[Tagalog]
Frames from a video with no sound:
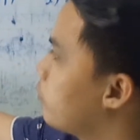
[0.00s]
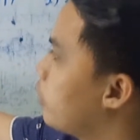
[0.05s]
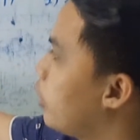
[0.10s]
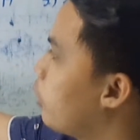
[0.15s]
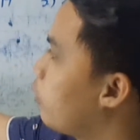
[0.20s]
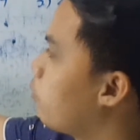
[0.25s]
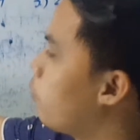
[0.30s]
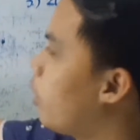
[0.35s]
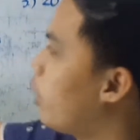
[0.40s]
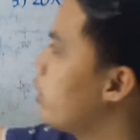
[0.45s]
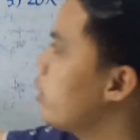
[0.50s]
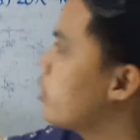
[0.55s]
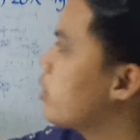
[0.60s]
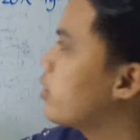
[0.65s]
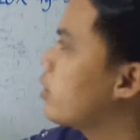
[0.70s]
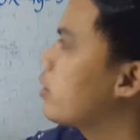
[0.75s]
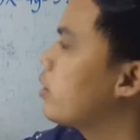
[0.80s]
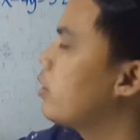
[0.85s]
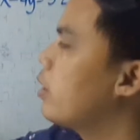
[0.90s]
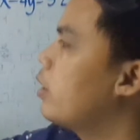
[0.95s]

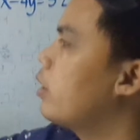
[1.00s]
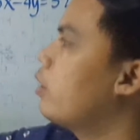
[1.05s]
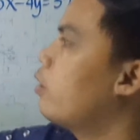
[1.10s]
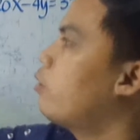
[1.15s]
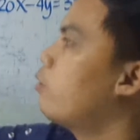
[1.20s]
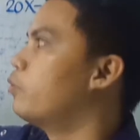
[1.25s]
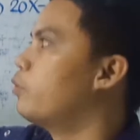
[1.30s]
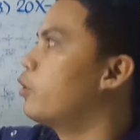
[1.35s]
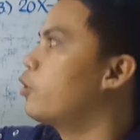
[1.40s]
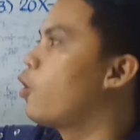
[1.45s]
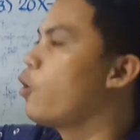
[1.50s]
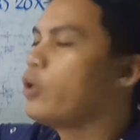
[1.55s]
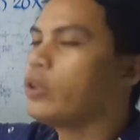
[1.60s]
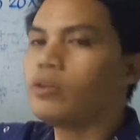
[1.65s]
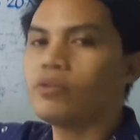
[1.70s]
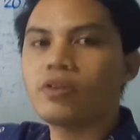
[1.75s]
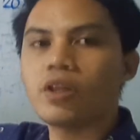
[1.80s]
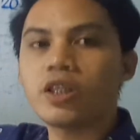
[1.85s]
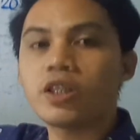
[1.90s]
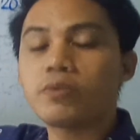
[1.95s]
equals, we're
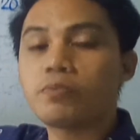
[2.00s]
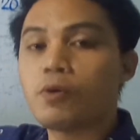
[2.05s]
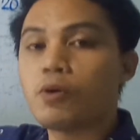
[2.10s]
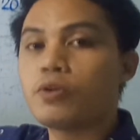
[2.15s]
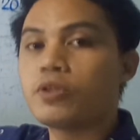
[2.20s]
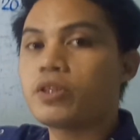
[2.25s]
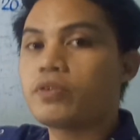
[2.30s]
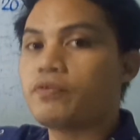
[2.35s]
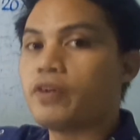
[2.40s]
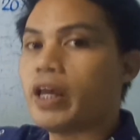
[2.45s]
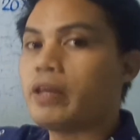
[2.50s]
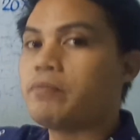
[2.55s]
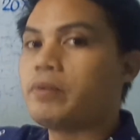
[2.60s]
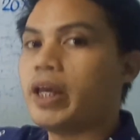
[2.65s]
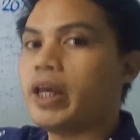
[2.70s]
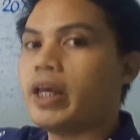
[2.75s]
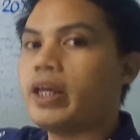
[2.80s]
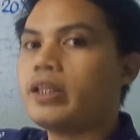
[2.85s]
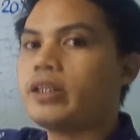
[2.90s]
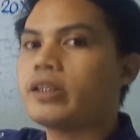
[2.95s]
going to transpose
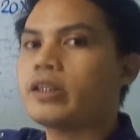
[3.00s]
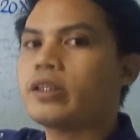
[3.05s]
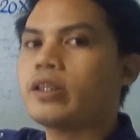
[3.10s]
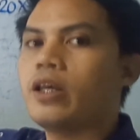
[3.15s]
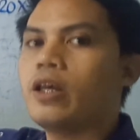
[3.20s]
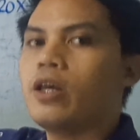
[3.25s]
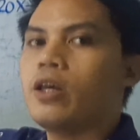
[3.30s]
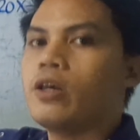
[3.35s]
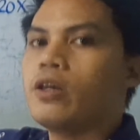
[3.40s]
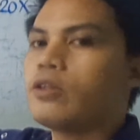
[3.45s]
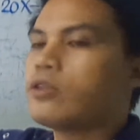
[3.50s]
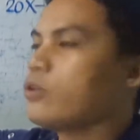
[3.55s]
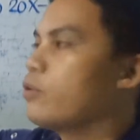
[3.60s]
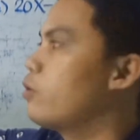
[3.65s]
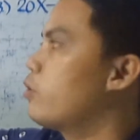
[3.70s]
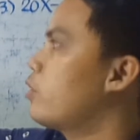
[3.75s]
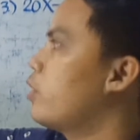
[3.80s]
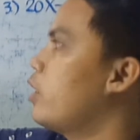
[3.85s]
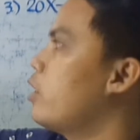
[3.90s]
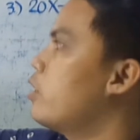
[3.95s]
5x
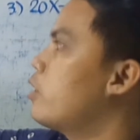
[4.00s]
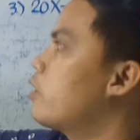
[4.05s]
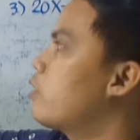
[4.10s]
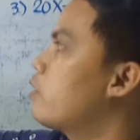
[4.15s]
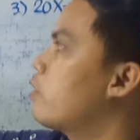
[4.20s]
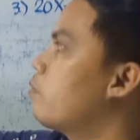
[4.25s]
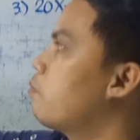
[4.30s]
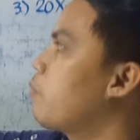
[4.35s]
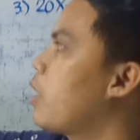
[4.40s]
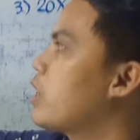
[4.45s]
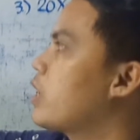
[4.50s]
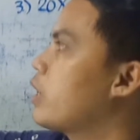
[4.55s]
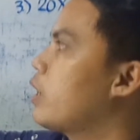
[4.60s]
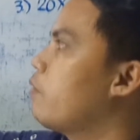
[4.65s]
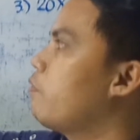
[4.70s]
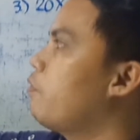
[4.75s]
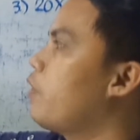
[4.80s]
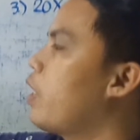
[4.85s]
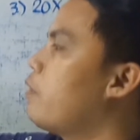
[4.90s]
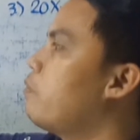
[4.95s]
So, since
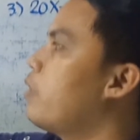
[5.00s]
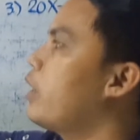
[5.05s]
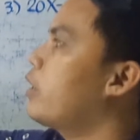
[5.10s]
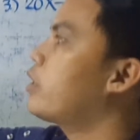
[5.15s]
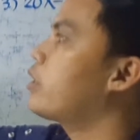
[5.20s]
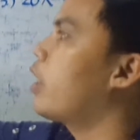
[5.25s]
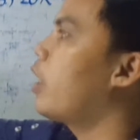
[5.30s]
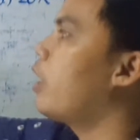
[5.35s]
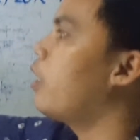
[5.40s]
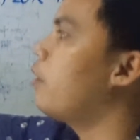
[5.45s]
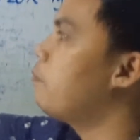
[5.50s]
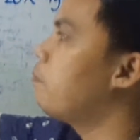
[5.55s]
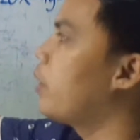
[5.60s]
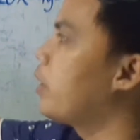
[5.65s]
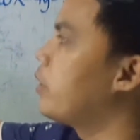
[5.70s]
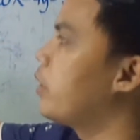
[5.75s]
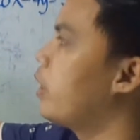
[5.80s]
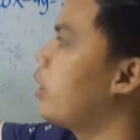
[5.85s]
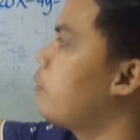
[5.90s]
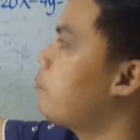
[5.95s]
positive 5x siya,
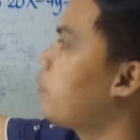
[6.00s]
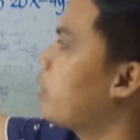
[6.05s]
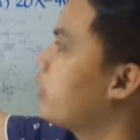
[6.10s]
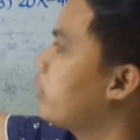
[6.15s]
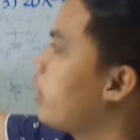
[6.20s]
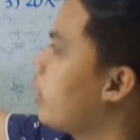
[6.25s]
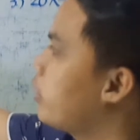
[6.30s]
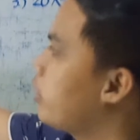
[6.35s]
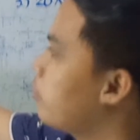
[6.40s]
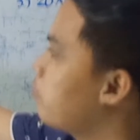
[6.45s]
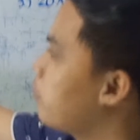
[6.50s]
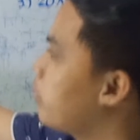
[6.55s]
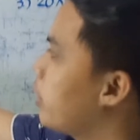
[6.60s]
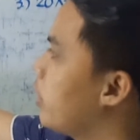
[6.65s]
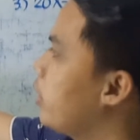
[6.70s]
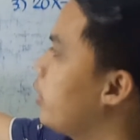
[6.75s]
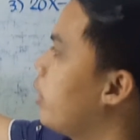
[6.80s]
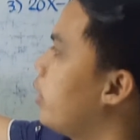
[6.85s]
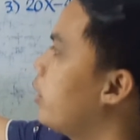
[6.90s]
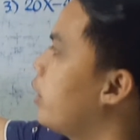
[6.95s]
pag nilipat natin,
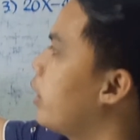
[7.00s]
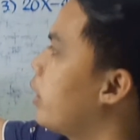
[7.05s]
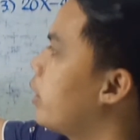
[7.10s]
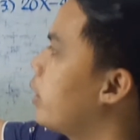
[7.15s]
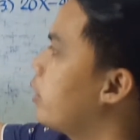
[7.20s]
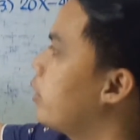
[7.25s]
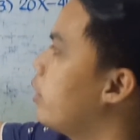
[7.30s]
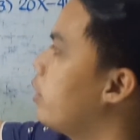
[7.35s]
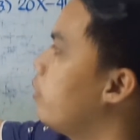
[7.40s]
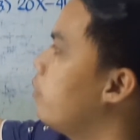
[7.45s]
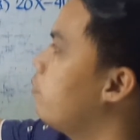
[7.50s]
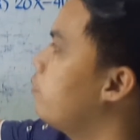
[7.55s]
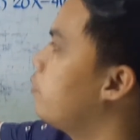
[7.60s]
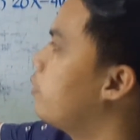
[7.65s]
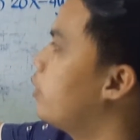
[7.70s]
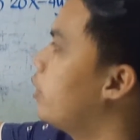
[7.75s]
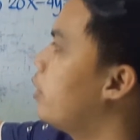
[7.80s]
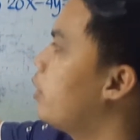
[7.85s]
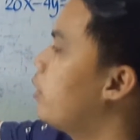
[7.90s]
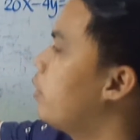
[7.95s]
magiging negative
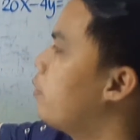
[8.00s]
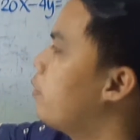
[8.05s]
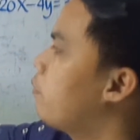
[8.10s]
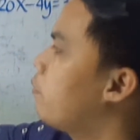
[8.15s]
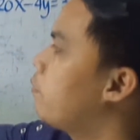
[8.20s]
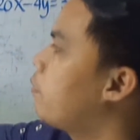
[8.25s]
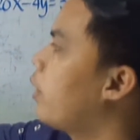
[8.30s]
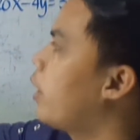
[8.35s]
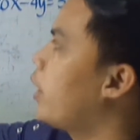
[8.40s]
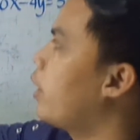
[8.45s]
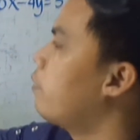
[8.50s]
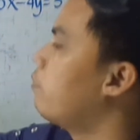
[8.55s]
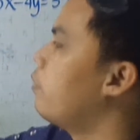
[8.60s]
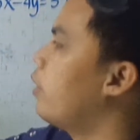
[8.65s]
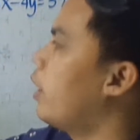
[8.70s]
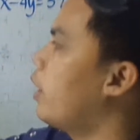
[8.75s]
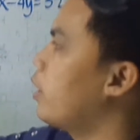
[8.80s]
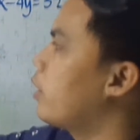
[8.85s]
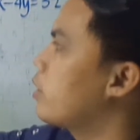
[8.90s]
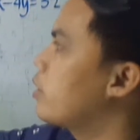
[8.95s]

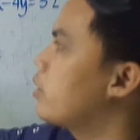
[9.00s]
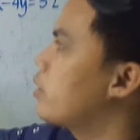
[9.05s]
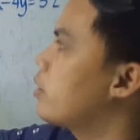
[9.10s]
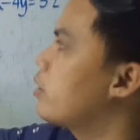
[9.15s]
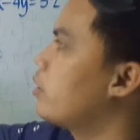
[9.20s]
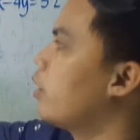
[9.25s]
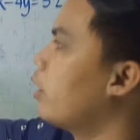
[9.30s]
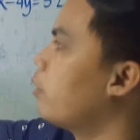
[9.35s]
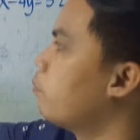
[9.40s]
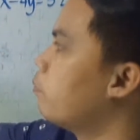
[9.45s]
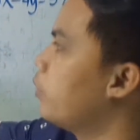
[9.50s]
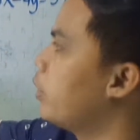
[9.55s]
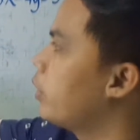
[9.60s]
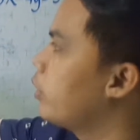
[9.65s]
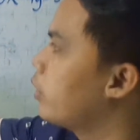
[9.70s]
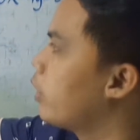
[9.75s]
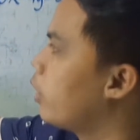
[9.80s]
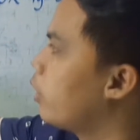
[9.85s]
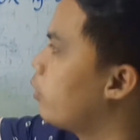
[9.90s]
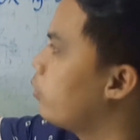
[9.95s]
5x. Then,
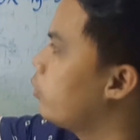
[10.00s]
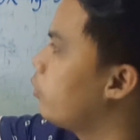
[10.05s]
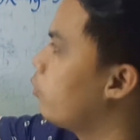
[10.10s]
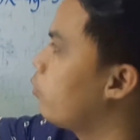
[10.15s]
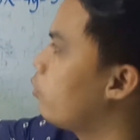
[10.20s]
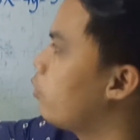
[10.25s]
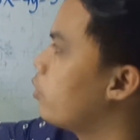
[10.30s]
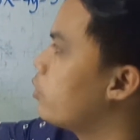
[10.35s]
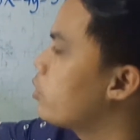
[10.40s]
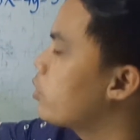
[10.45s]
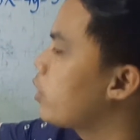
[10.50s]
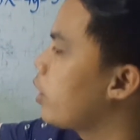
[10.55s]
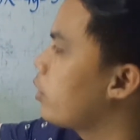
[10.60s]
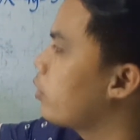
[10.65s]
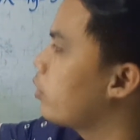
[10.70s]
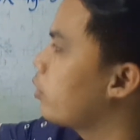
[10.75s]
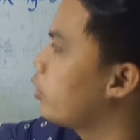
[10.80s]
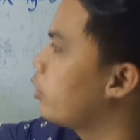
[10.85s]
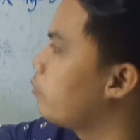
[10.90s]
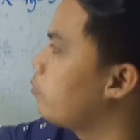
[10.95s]
bring down yung
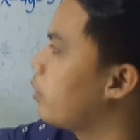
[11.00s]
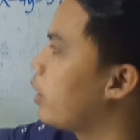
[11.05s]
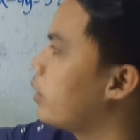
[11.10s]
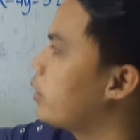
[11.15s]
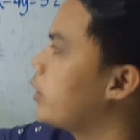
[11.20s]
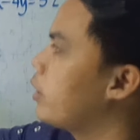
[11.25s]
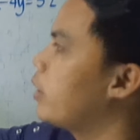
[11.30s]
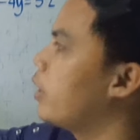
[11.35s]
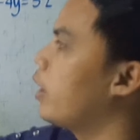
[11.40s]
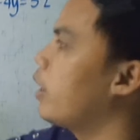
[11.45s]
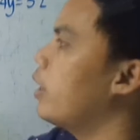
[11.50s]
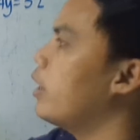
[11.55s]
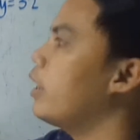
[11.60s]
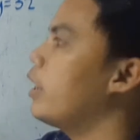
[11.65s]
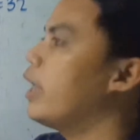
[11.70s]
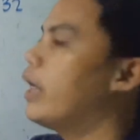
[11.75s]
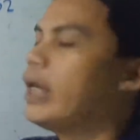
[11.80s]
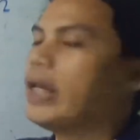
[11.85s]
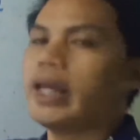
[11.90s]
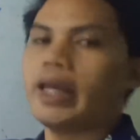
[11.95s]
constant term natin
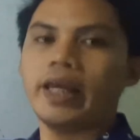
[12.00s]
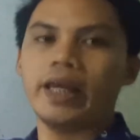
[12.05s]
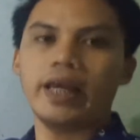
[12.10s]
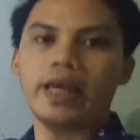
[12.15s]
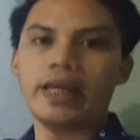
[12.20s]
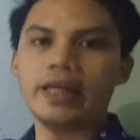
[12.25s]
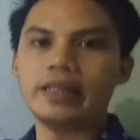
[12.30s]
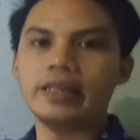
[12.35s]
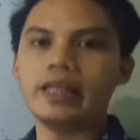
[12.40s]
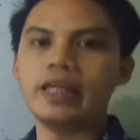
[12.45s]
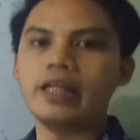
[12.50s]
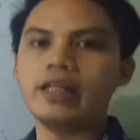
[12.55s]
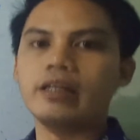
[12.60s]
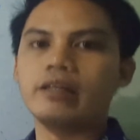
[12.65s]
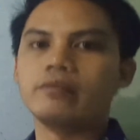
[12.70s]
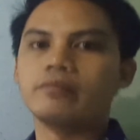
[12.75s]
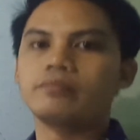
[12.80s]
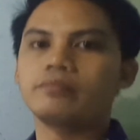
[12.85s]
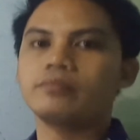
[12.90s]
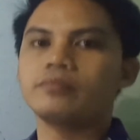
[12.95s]
na
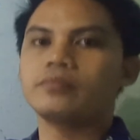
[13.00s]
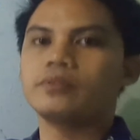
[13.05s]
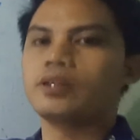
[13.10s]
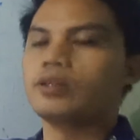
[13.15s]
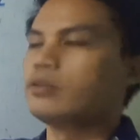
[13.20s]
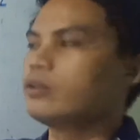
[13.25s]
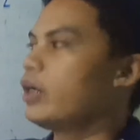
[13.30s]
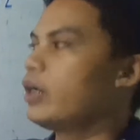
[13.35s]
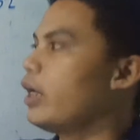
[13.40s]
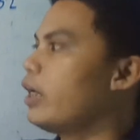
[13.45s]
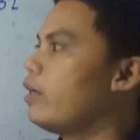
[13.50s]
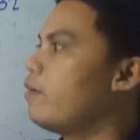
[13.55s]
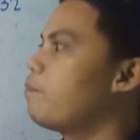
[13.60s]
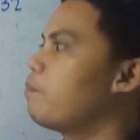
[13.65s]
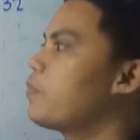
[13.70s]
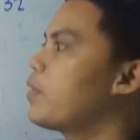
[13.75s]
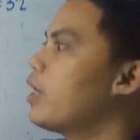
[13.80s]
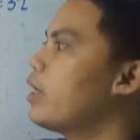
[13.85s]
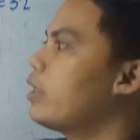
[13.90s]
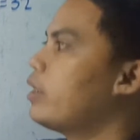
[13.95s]
18. Okay.
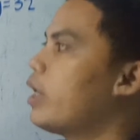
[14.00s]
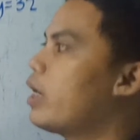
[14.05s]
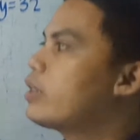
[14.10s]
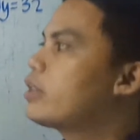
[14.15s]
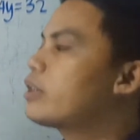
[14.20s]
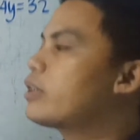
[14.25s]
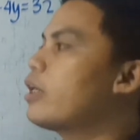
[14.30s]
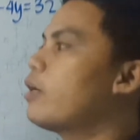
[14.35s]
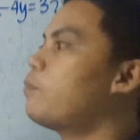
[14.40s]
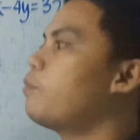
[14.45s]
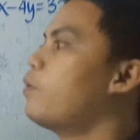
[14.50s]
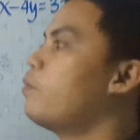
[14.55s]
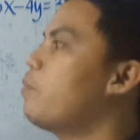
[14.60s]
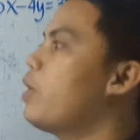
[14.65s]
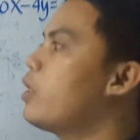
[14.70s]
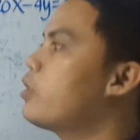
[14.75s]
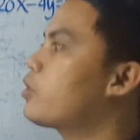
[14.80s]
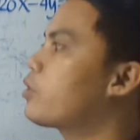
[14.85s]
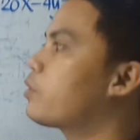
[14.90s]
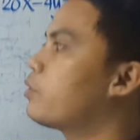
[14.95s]
Next step, we
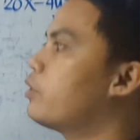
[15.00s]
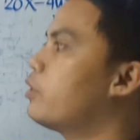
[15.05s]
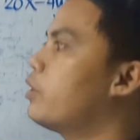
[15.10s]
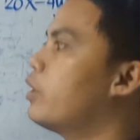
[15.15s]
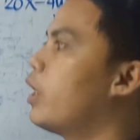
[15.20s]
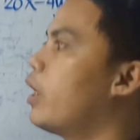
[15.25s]
make sure